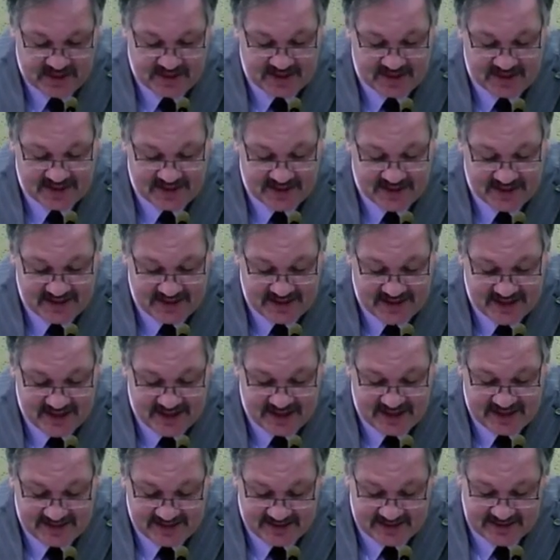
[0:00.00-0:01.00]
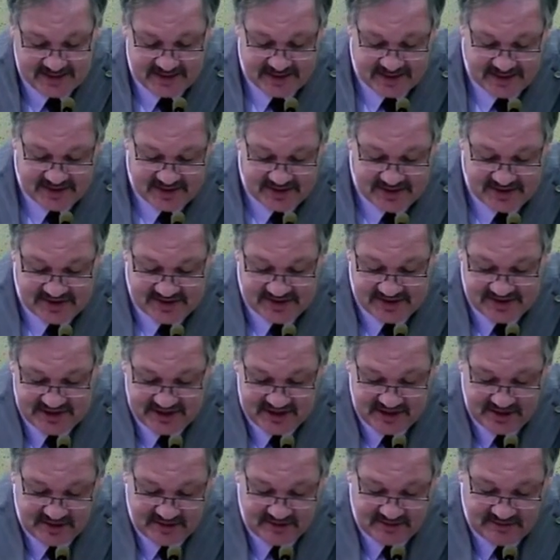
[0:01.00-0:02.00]
Quem dera que de
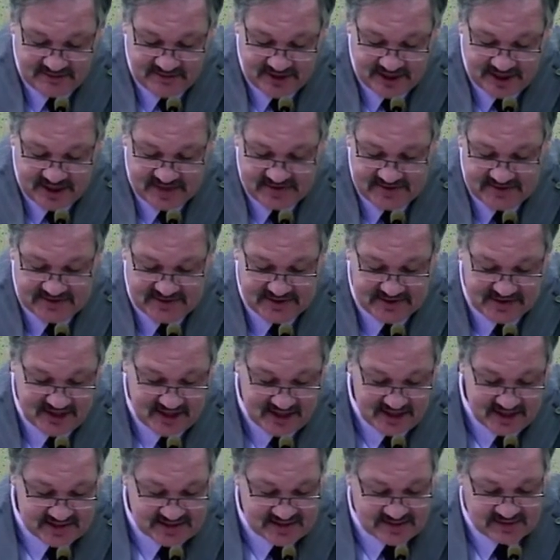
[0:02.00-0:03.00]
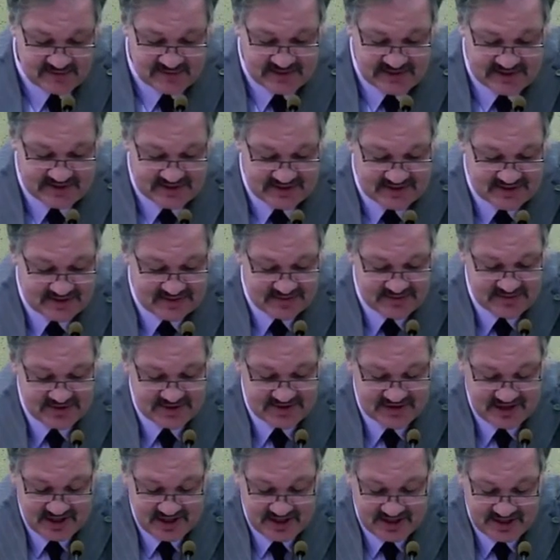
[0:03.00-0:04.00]
Sião viesse já a salvação de
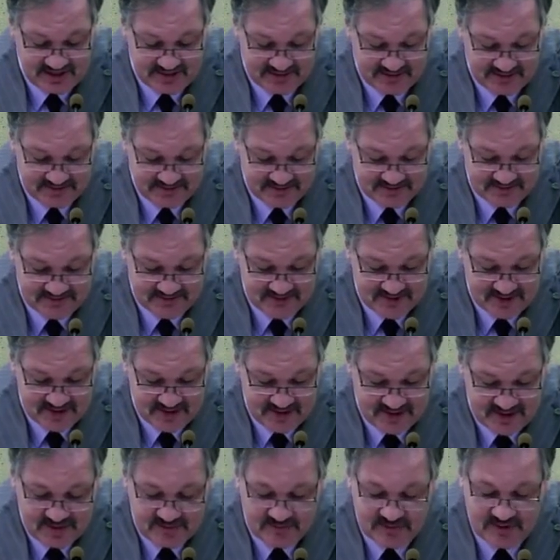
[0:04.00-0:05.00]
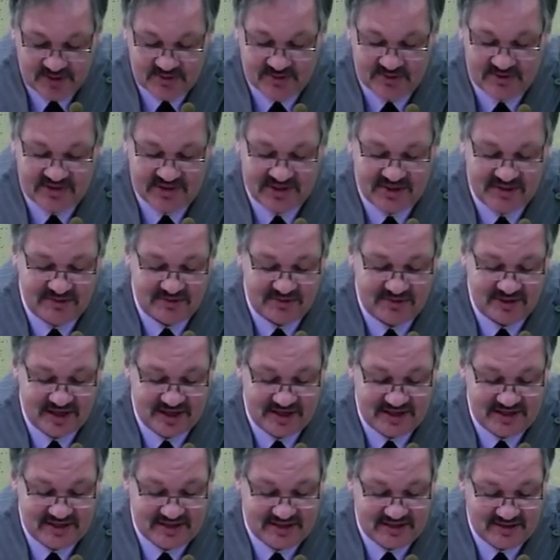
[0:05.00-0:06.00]
Israel. Quando o Senhor
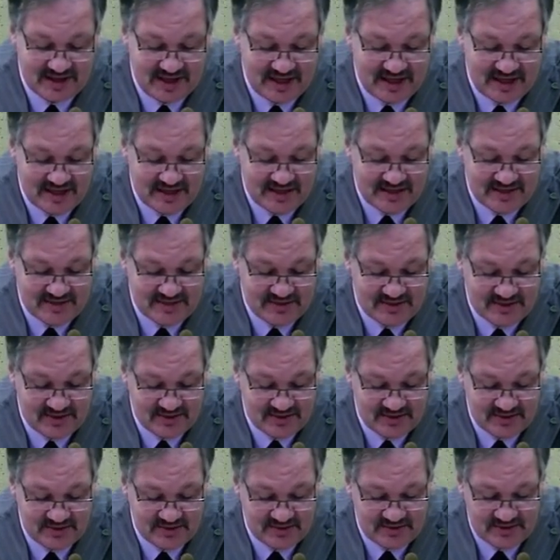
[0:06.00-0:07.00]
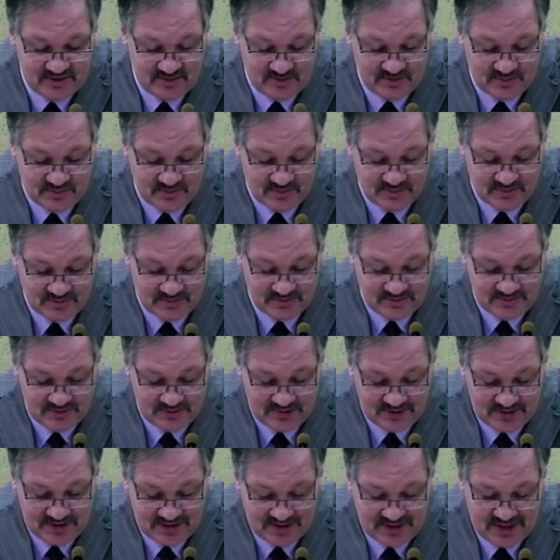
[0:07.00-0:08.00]
restaurar a sorte do seu povo,
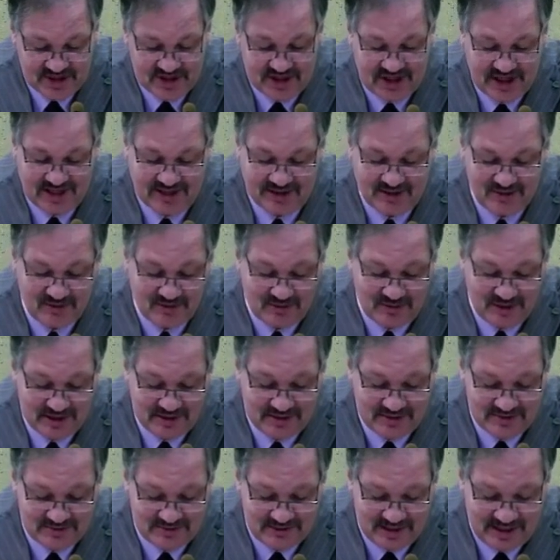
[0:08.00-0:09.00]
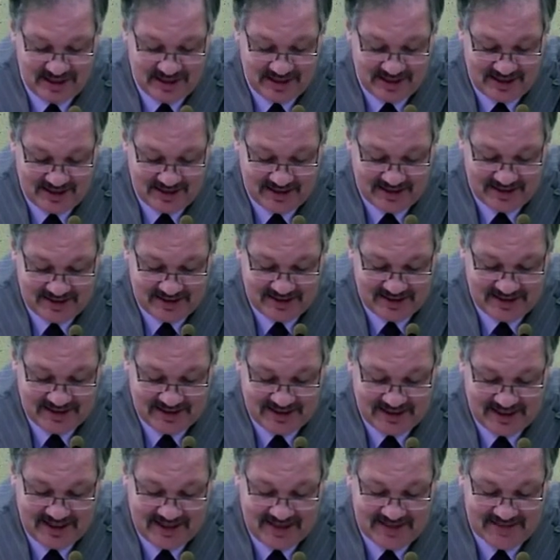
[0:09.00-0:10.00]
Jacó exultará
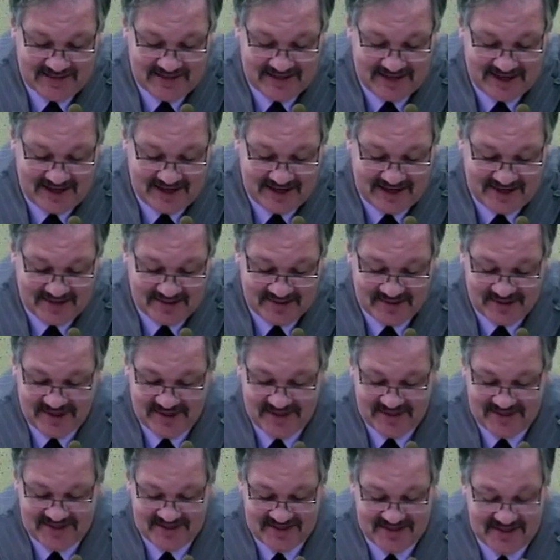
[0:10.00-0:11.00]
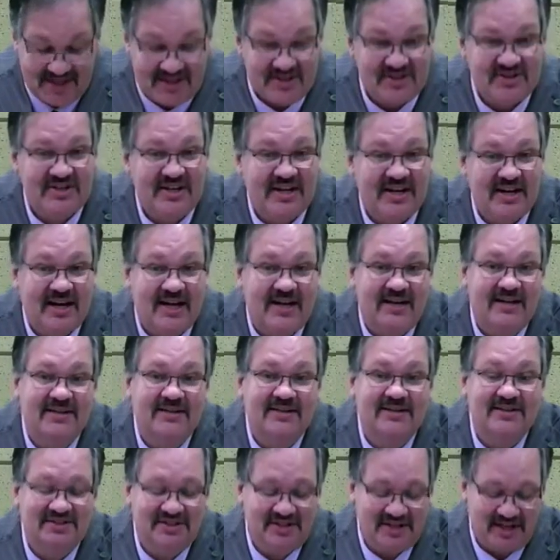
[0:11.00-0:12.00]
e Israel se encherá
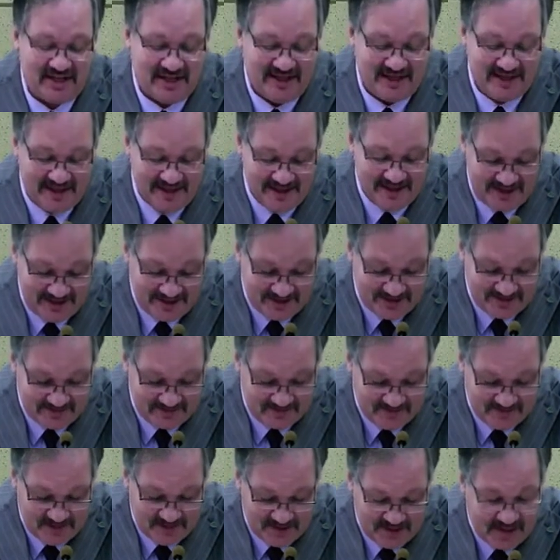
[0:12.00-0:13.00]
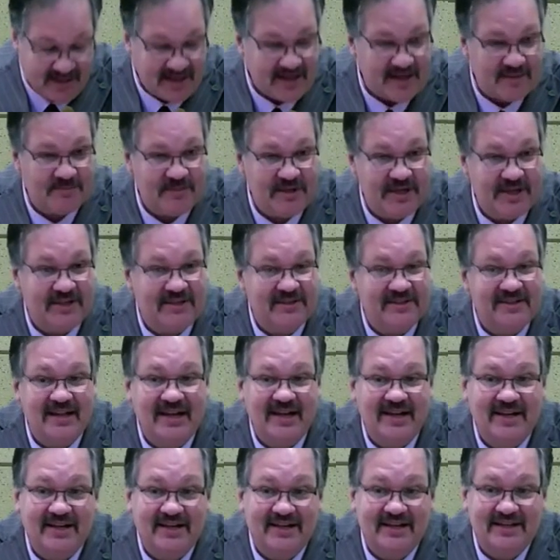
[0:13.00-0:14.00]
de alegria. Amém. Até
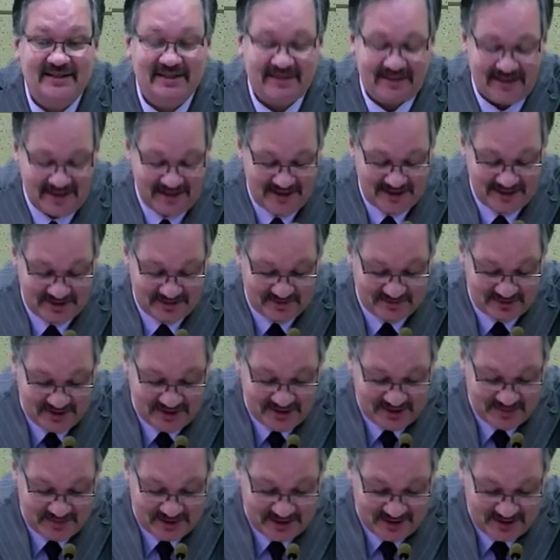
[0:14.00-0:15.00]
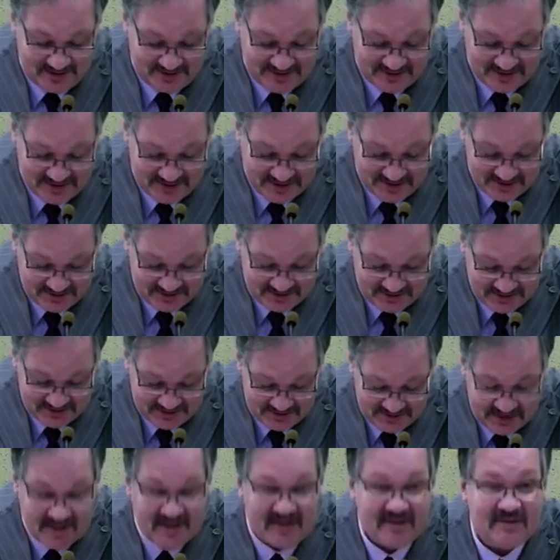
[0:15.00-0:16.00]
aqui a leitura da palavra de Deus.
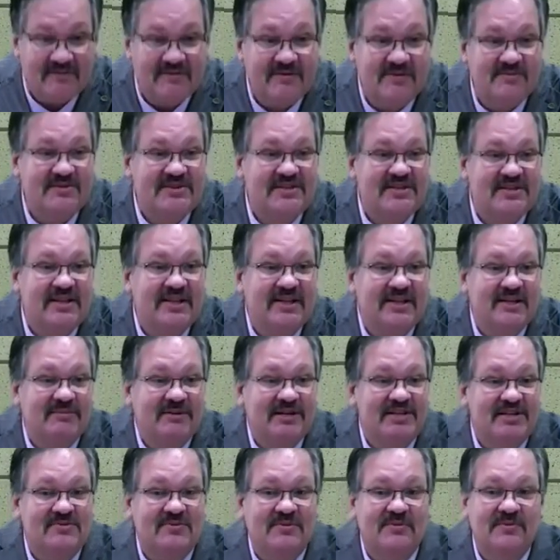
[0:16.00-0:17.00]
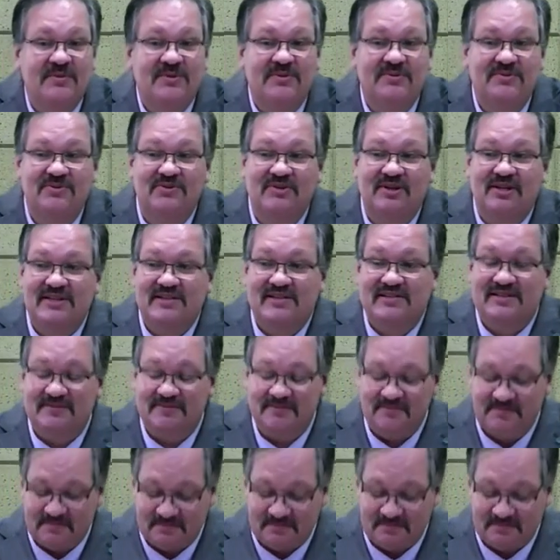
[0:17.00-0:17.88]
Vamos ter ainda mais um momento de oração.